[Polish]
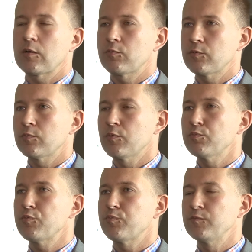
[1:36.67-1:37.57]
Albo bo,
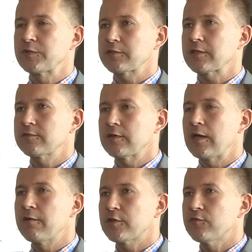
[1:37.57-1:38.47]
bo tak, tak zwany
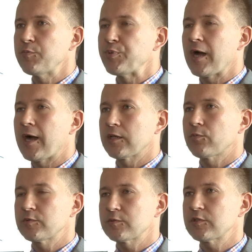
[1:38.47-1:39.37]
efekt wypychania,
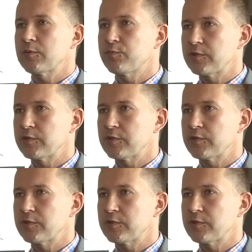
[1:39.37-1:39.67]
powiedzmy te,